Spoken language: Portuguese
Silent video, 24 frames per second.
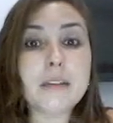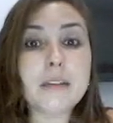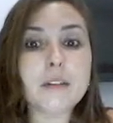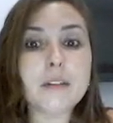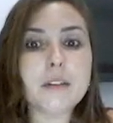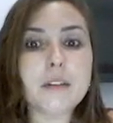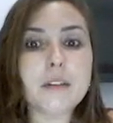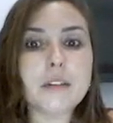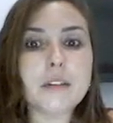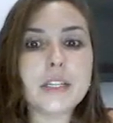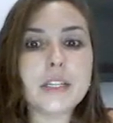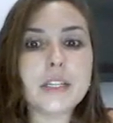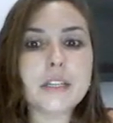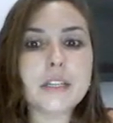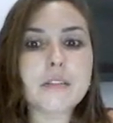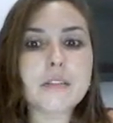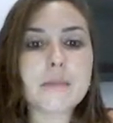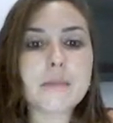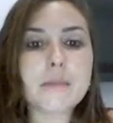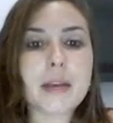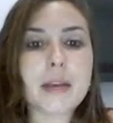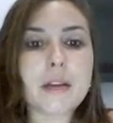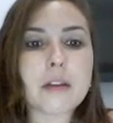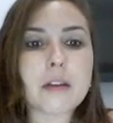coloridos
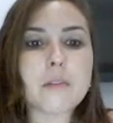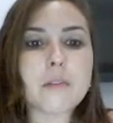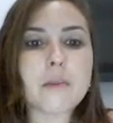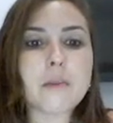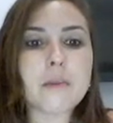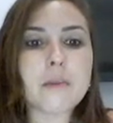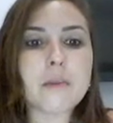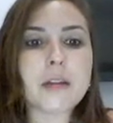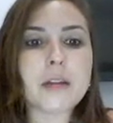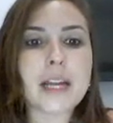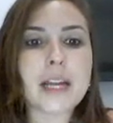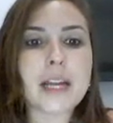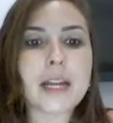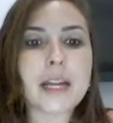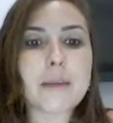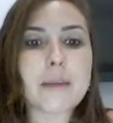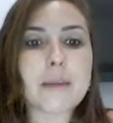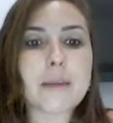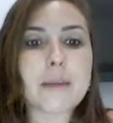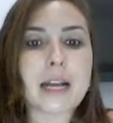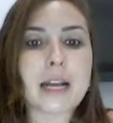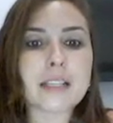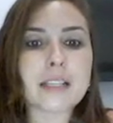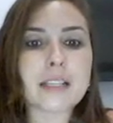para comemorar a
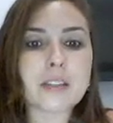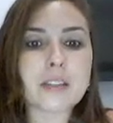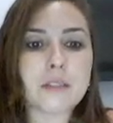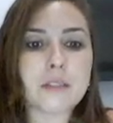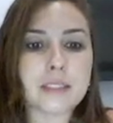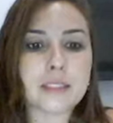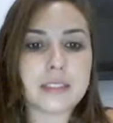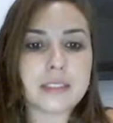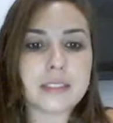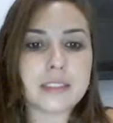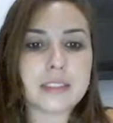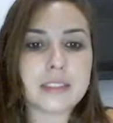Páscoa,